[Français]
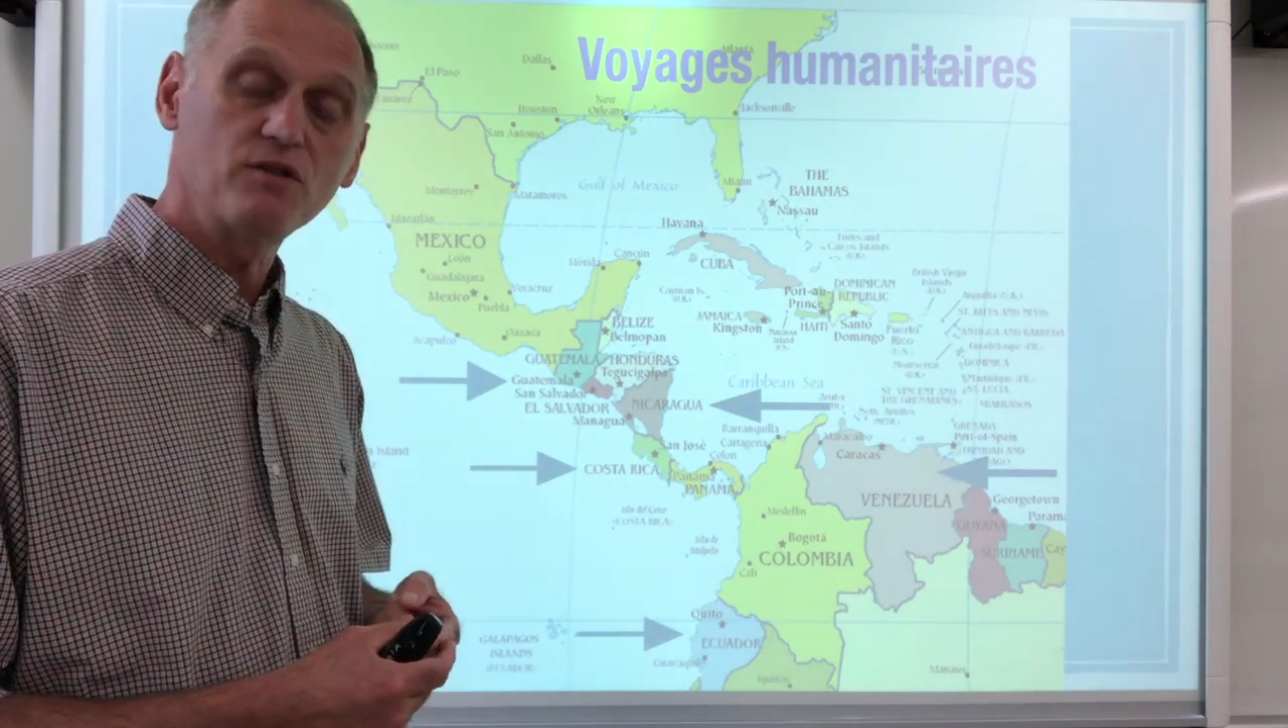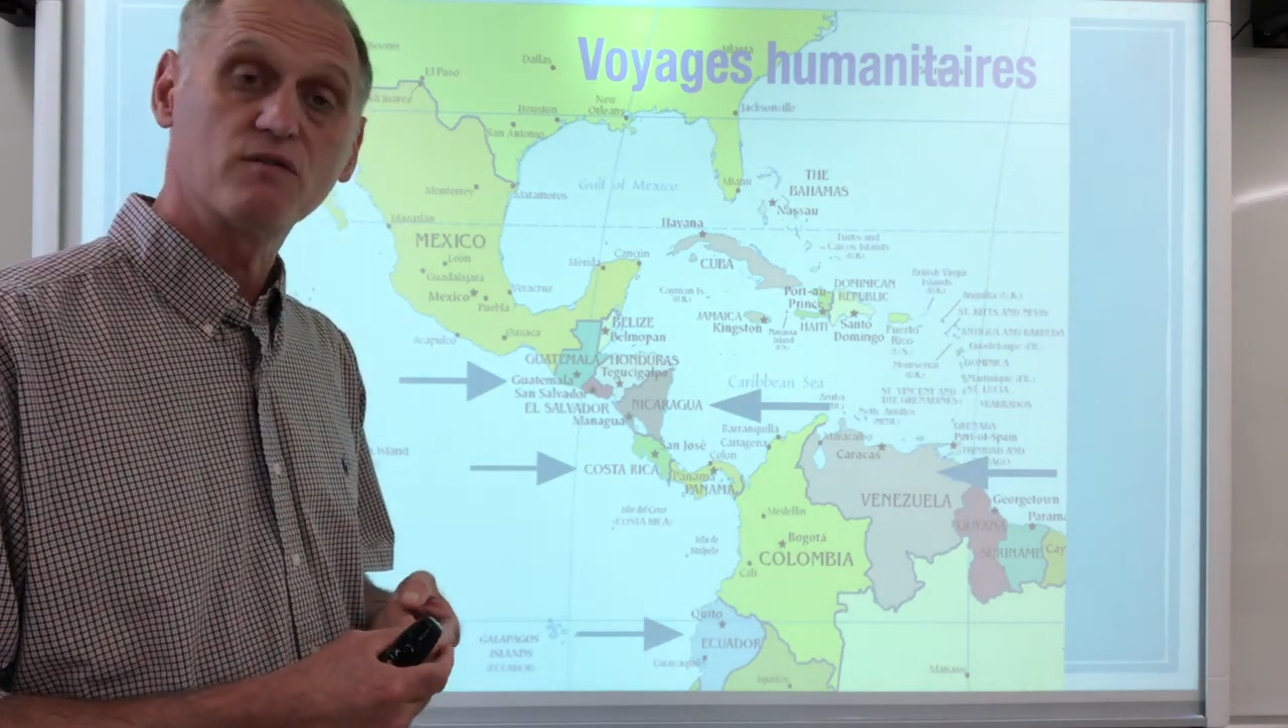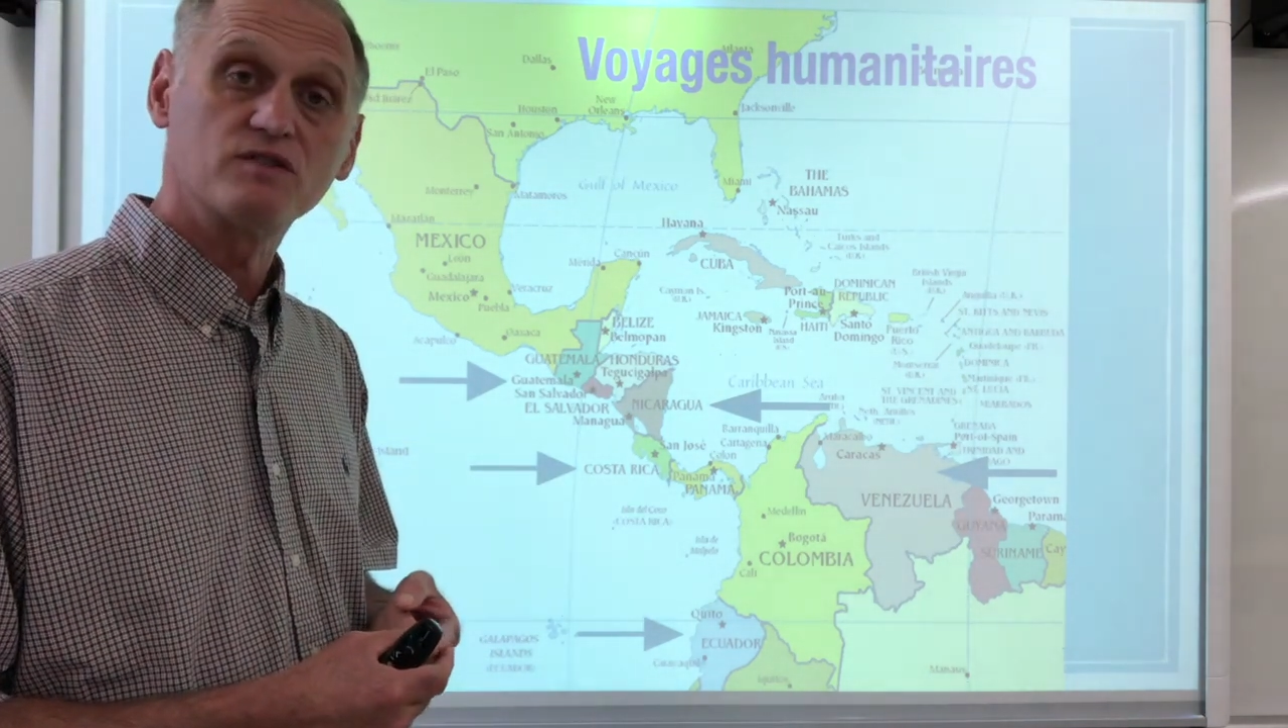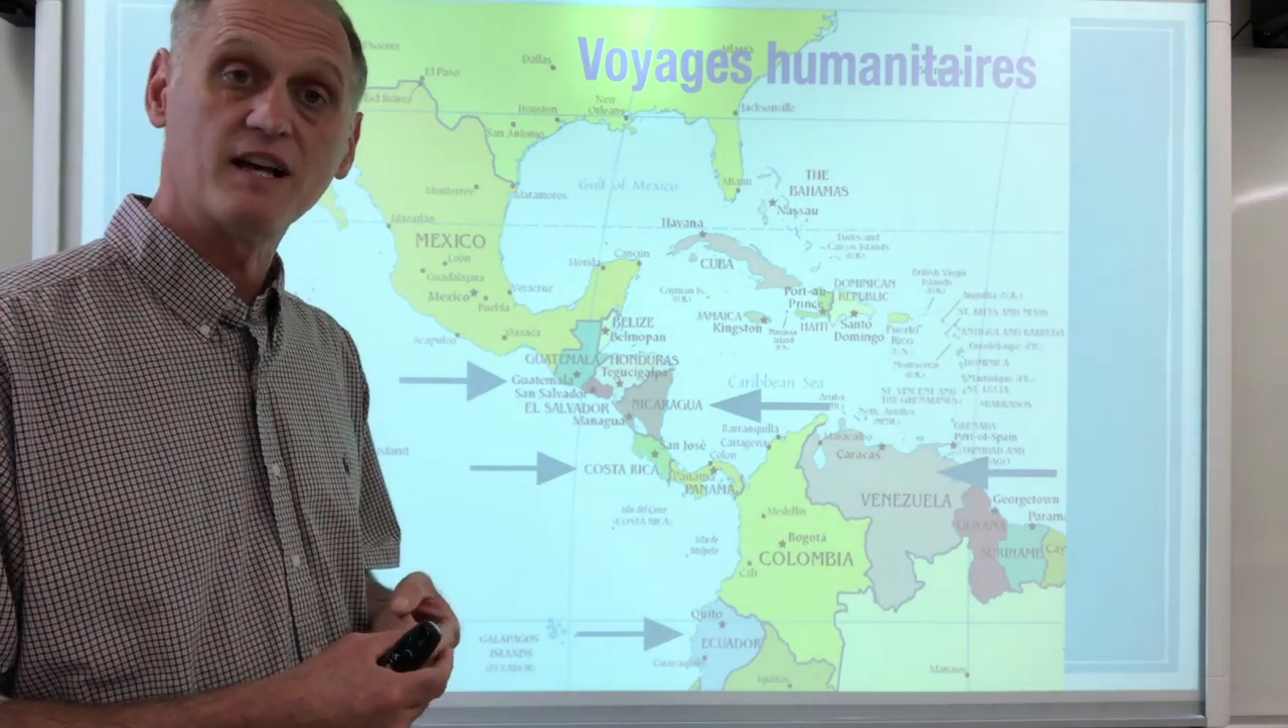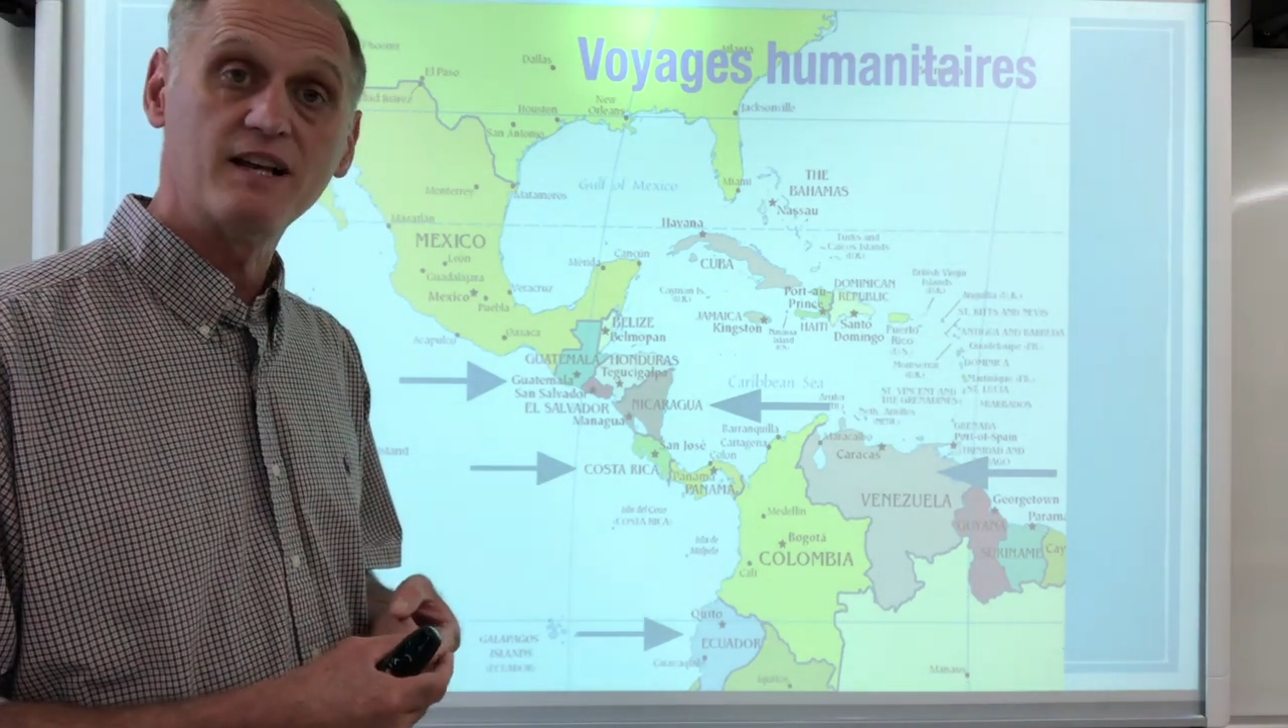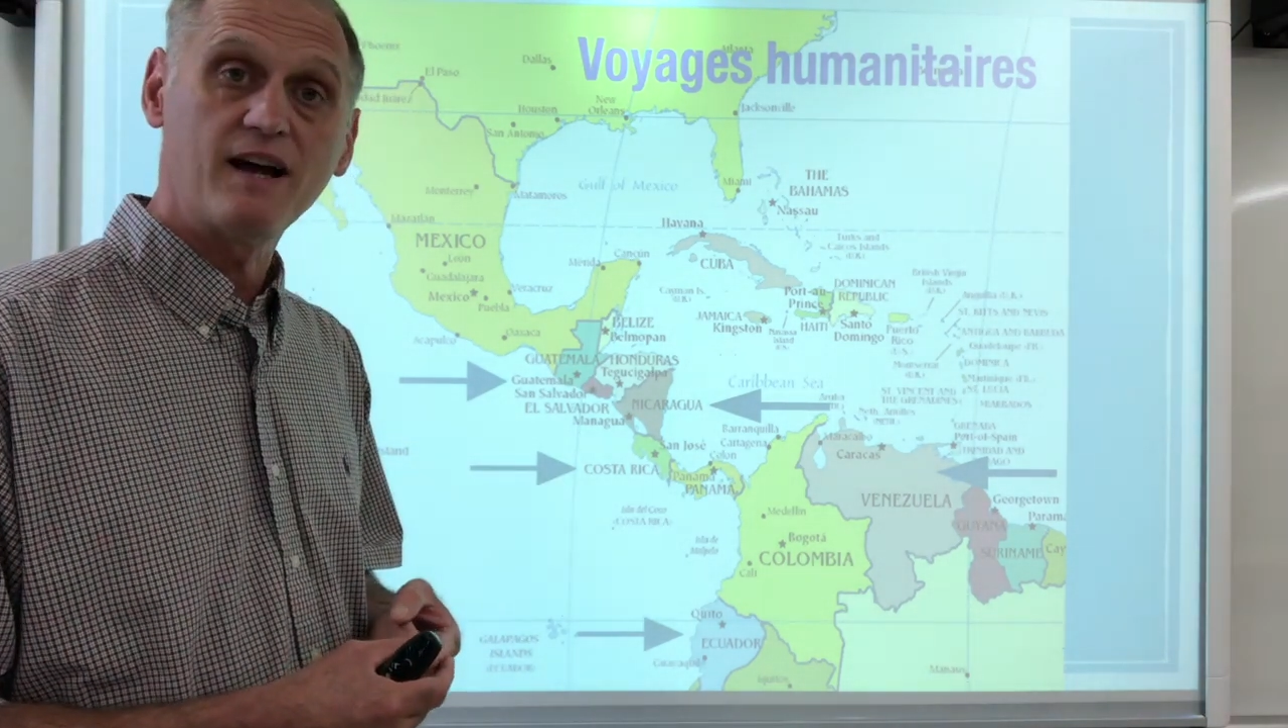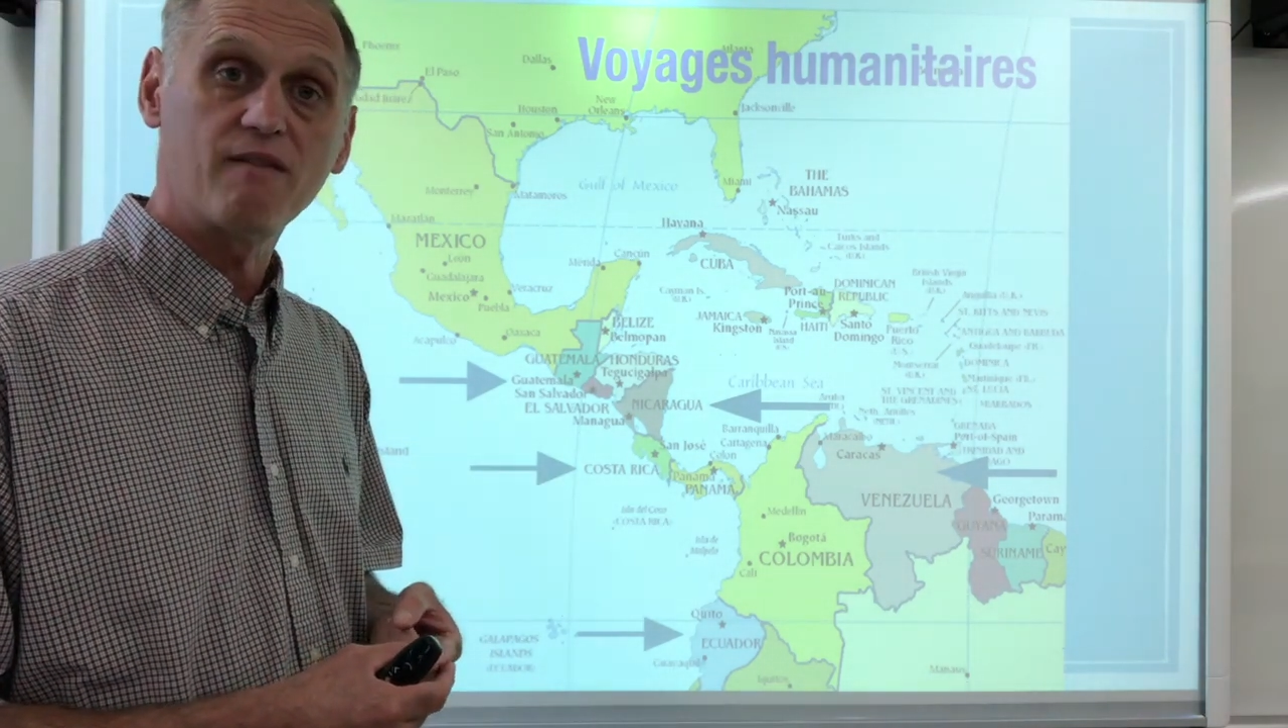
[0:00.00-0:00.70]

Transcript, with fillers: Donc, vous allez